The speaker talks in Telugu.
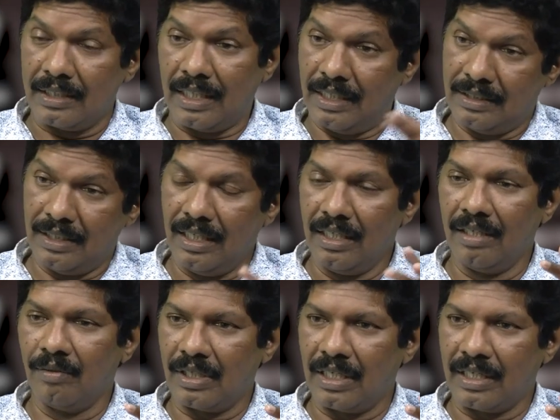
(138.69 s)
అయితే అంజలి
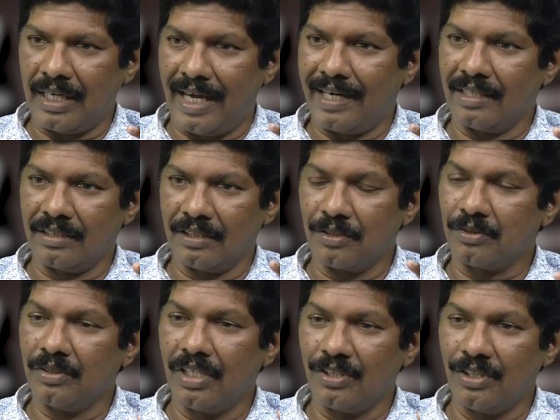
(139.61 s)
ఒక క్యారెక్టర్
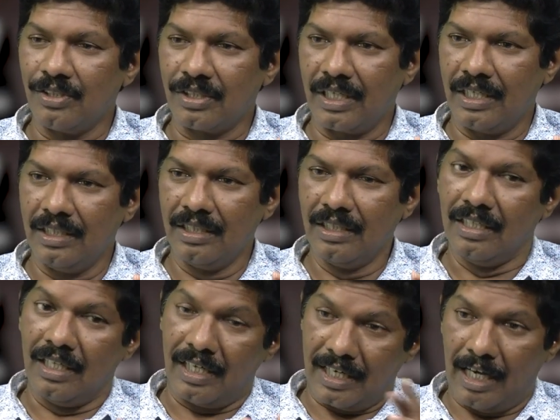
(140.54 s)
చేస్తుందని తెలుసు కానీ
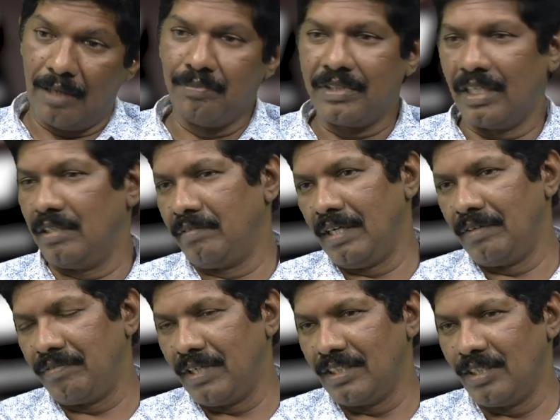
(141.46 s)
రామ్ చరణ్
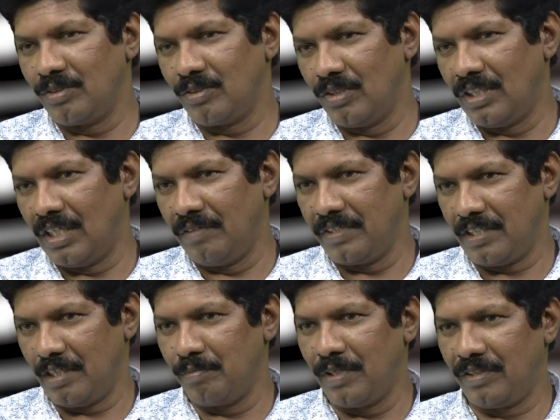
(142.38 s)
వైఫ్గా చేస్తుందనే
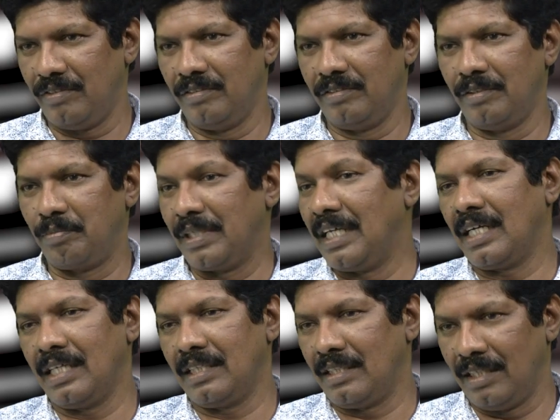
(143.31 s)
విషయం మాత్రం ఇప్పుడు
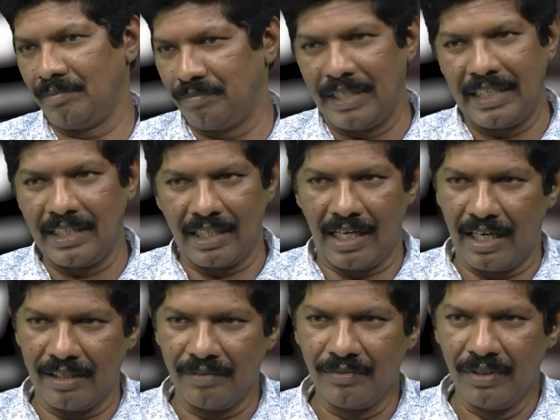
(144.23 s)
దాకా బయటికి
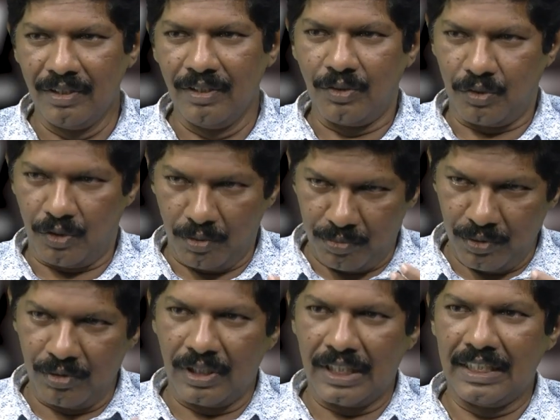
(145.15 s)
రాల సో
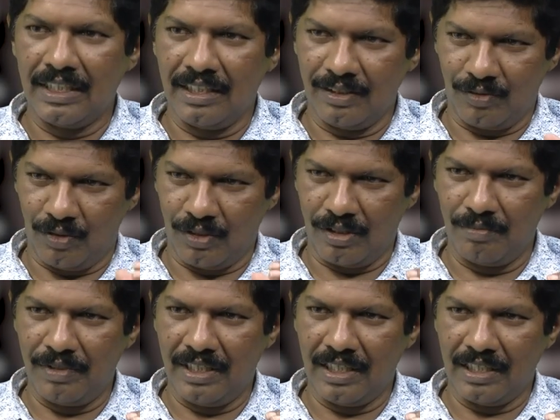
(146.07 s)
ఇప్పుడు అది
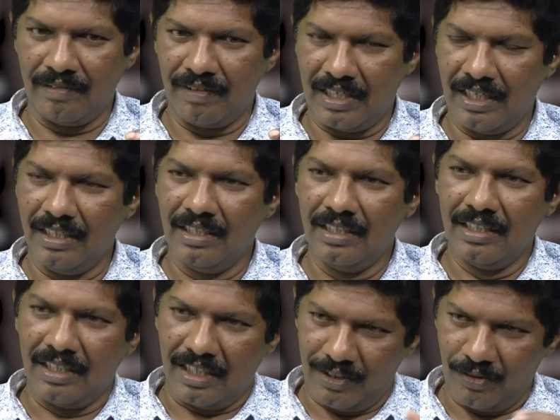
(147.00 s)
సోషల్ మీడియా ద్వారా
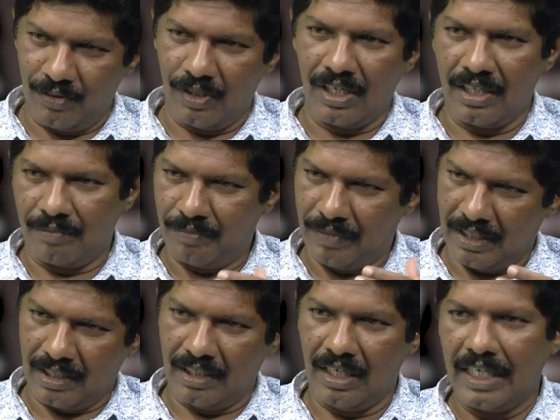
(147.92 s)
అది కూడా
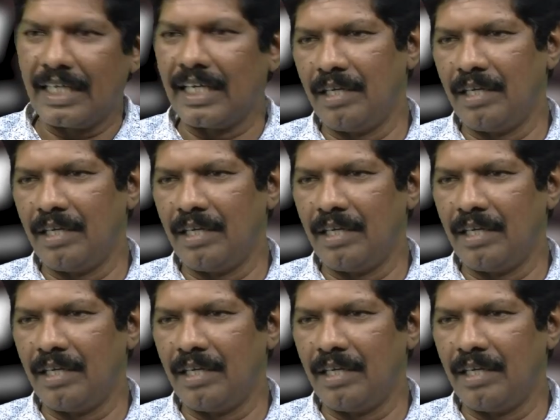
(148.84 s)
మనకి లీక్